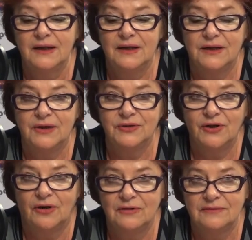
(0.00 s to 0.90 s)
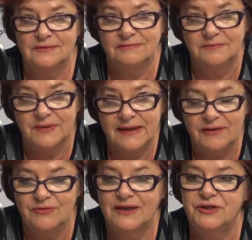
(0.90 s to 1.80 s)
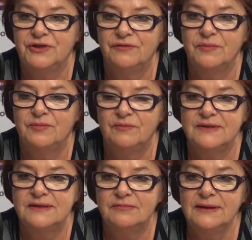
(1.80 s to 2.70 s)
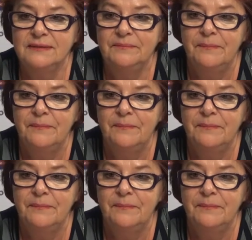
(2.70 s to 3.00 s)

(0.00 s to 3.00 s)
e, to padają jakieś nowe pomysły,